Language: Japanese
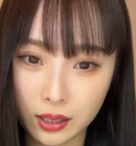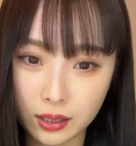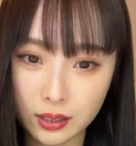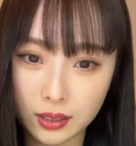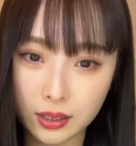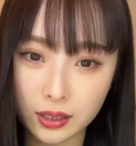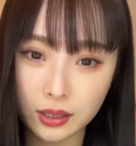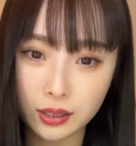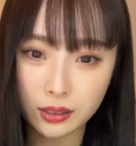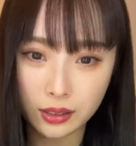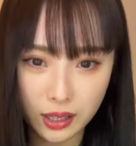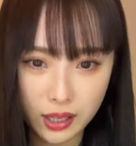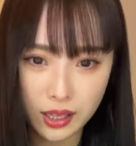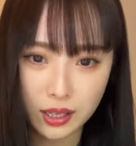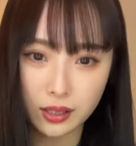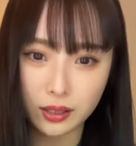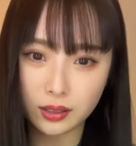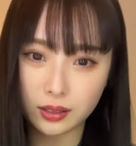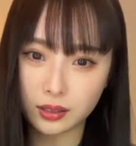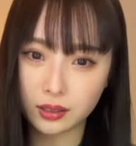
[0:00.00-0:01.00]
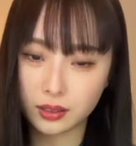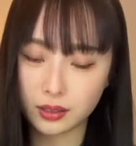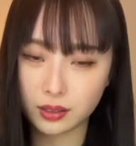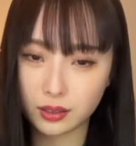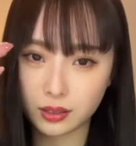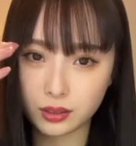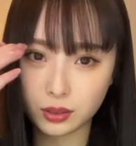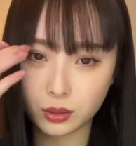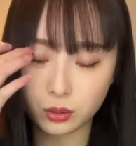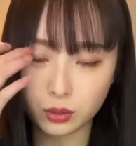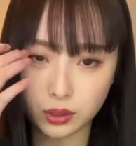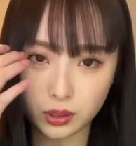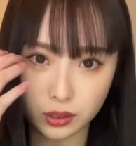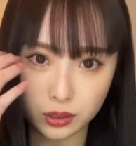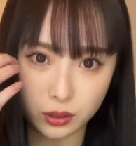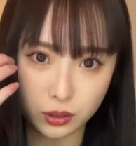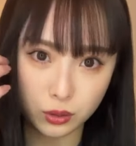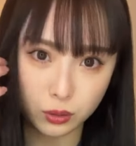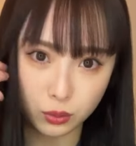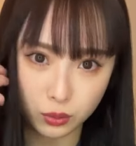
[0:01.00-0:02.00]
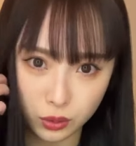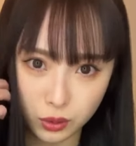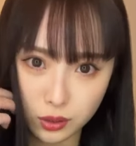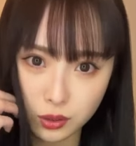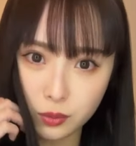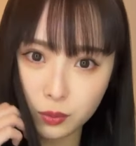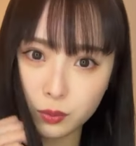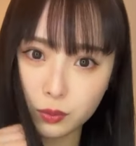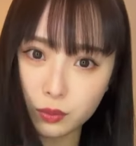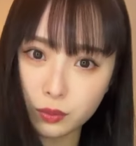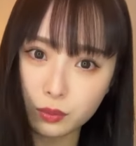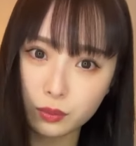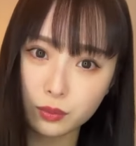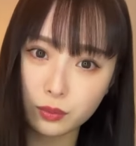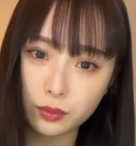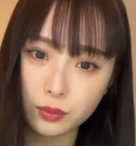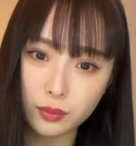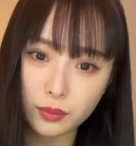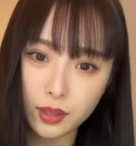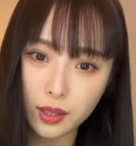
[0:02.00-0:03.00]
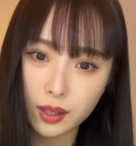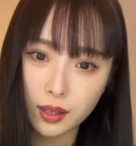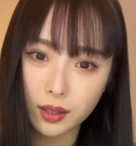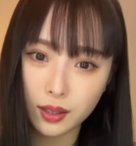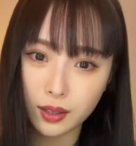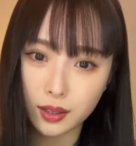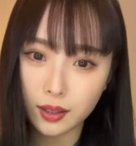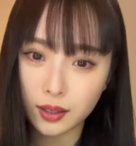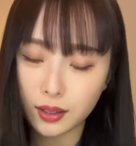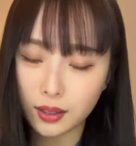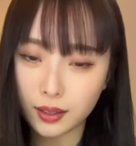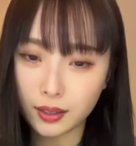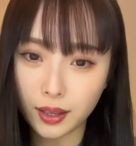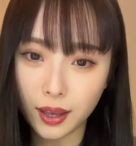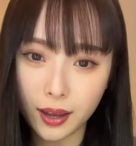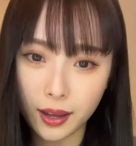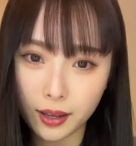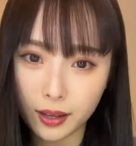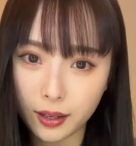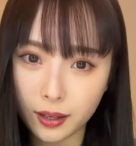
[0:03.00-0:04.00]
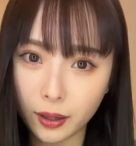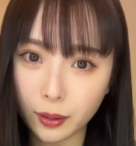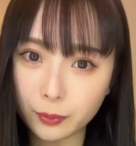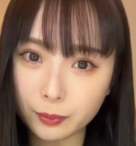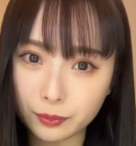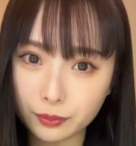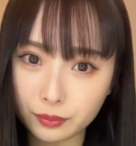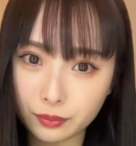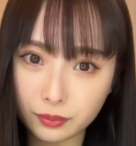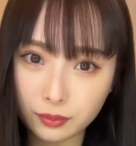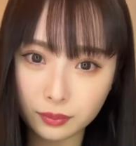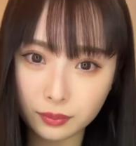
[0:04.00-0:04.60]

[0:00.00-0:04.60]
たらしいねそうなんですよねいや